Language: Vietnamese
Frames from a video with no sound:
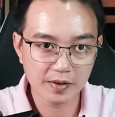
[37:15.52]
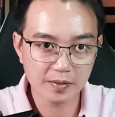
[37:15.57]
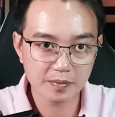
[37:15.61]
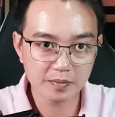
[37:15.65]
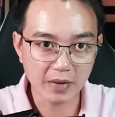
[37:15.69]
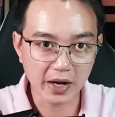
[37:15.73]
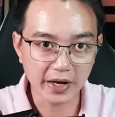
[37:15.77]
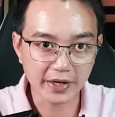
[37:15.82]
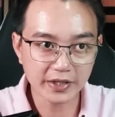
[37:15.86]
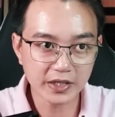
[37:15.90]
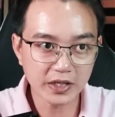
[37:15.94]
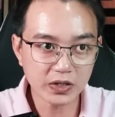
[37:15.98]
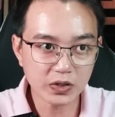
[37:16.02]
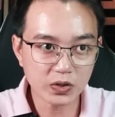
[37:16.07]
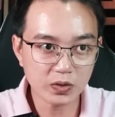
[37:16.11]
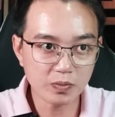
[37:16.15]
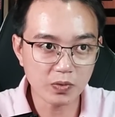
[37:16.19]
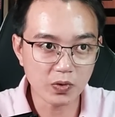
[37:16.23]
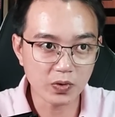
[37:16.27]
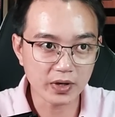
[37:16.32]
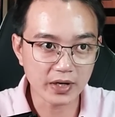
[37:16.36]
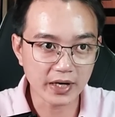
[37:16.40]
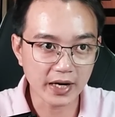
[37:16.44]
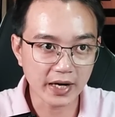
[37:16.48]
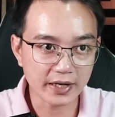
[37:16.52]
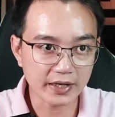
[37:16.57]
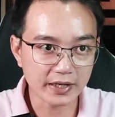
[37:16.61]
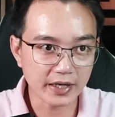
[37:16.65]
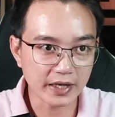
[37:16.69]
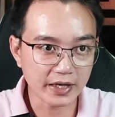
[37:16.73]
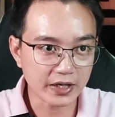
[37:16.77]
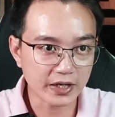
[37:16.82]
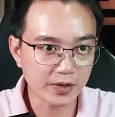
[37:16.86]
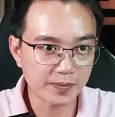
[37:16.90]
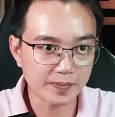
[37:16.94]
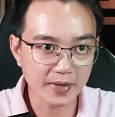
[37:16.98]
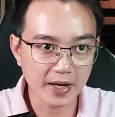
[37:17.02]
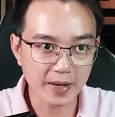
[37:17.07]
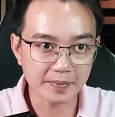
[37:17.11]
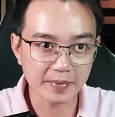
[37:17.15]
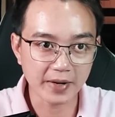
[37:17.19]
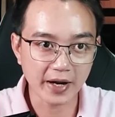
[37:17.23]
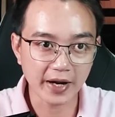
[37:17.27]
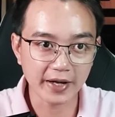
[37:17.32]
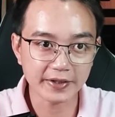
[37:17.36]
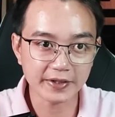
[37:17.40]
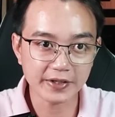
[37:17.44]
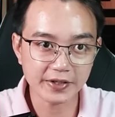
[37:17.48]
Bản chất của bùa lành là không làm
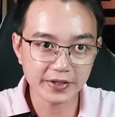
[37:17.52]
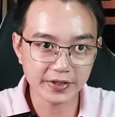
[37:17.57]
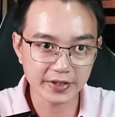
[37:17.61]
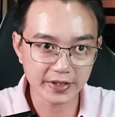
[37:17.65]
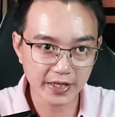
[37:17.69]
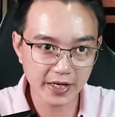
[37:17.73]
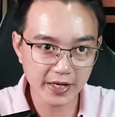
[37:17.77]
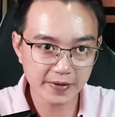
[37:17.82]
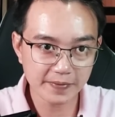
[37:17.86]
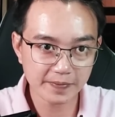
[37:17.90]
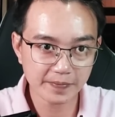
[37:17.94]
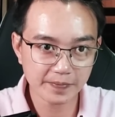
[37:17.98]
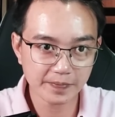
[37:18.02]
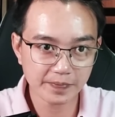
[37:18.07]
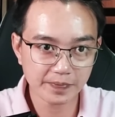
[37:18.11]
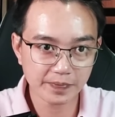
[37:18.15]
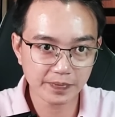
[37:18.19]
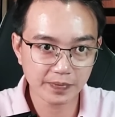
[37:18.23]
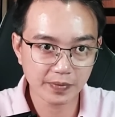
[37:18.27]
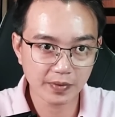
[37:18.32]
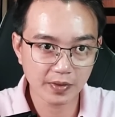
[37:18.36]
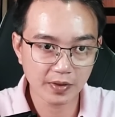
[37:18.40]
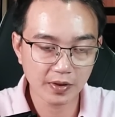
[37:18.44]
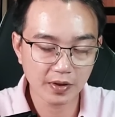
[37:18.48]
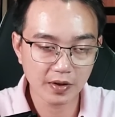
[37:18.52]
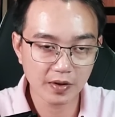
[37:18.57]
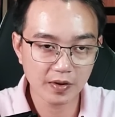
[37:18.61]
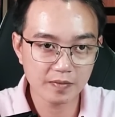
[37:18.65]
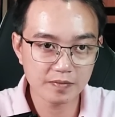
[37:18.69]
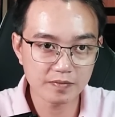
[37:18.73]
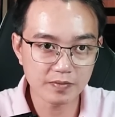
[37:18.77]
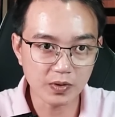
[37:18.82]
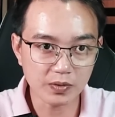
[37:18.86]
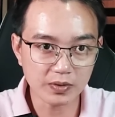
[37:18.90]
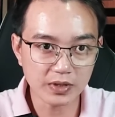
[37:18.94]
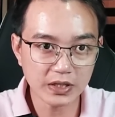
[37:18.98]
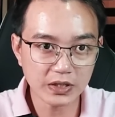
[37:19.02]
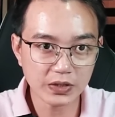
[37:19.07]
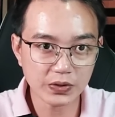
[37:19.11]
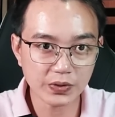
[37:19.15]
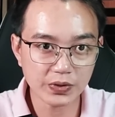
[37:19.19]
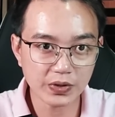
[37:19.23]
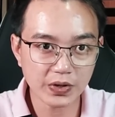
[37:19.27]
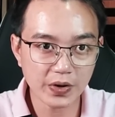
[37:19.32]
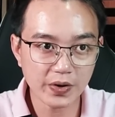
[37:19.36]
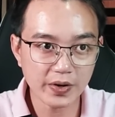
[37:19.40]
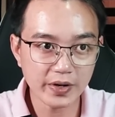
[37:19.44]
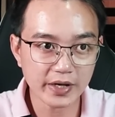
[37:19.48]
hại tới người khác. Mục đích của
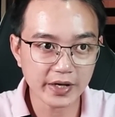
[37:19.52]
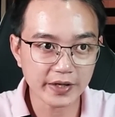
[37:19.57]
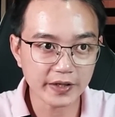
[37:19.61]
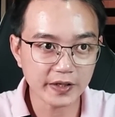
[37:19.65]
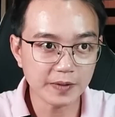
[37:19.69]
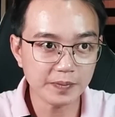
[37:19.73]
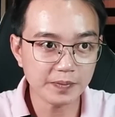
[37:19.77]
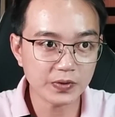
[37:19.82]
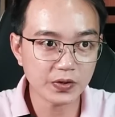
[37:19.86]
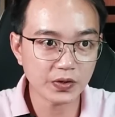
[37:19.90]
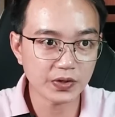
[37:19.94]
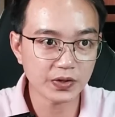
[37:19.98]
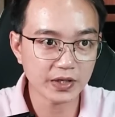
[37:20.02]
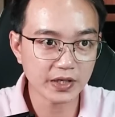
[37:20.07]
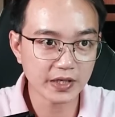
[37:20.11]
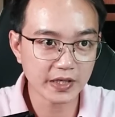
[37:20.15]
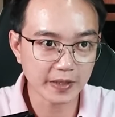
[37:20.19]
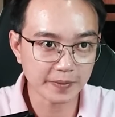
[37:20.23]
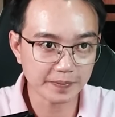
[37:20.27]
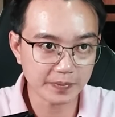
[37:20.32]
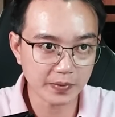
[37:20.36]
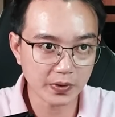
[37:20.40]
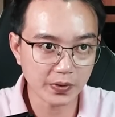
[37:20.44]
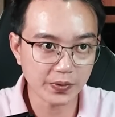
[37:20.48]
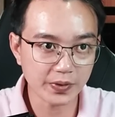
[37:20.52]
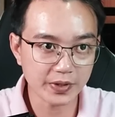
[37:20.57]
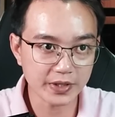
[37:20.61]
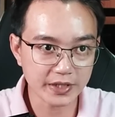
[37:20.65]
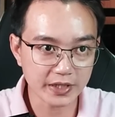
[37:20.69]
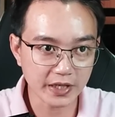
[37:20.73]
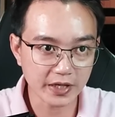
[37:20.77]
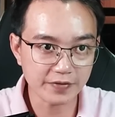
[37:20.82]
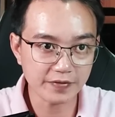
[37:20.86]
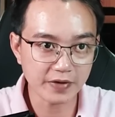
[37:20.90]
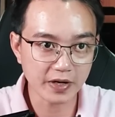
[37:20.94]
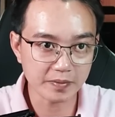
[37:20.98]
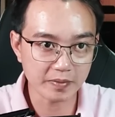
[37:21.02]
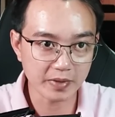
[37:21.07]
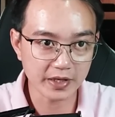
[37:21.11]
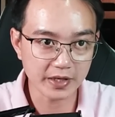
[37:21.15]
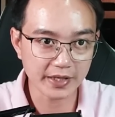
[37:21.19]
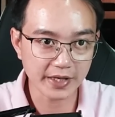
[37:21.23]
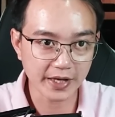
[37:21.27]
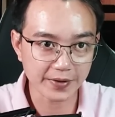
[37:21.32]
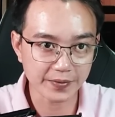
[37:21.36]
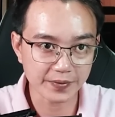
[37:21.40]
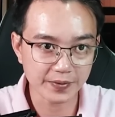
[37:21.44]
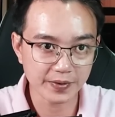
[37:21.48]
nó là giúp cho những cặp đôi trở về bên
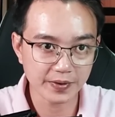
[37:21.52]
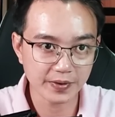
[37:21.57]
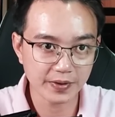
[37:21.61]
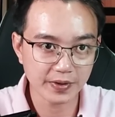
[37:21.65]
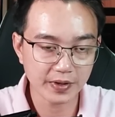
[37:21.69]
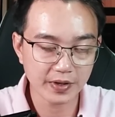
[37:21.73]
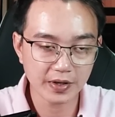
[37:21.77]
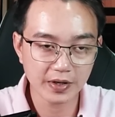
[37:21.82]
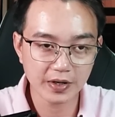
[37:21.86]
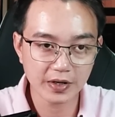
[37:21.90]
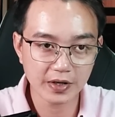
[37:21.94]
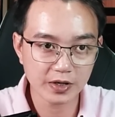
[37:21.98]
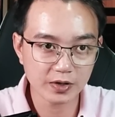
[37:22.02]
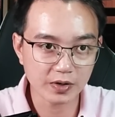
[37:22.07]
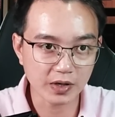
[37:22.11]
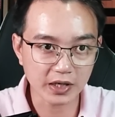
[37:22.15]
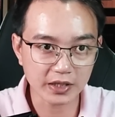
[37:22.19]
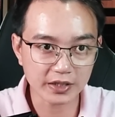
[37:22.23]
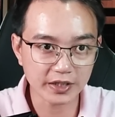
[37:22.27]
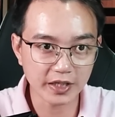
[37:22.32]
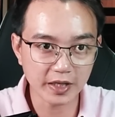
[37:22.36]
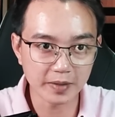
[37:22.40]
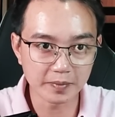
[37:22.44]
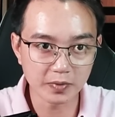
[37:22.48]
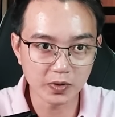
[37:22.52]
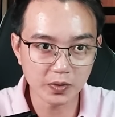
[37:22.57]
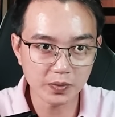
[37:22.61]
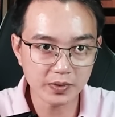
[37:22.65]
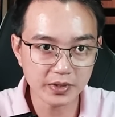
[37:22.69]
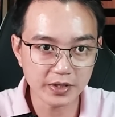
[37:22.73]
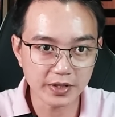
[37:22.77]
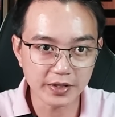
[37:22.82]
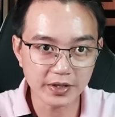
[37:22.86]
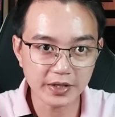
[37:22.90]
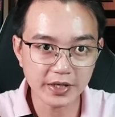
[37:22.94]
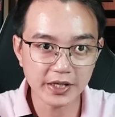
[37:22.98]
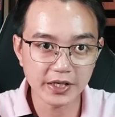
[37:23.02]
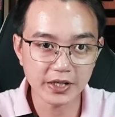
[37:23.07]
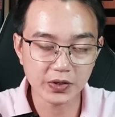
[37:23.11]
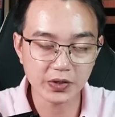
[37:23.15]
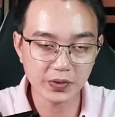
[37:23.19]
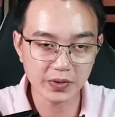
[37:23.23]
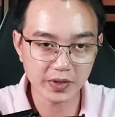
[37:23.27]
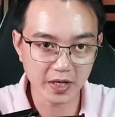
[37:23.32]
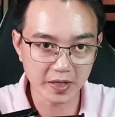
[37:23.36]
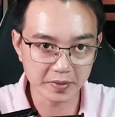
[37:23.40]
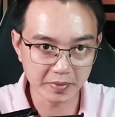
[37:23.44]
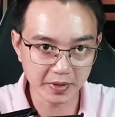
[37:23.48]
nhau hoặc tìm đúng nửa kia
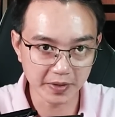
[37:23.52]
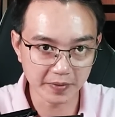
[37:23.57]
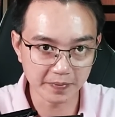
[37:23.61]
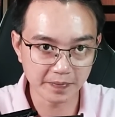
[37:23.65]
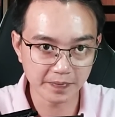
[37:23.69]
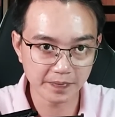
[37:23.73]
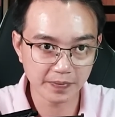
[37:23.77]
của đời mình.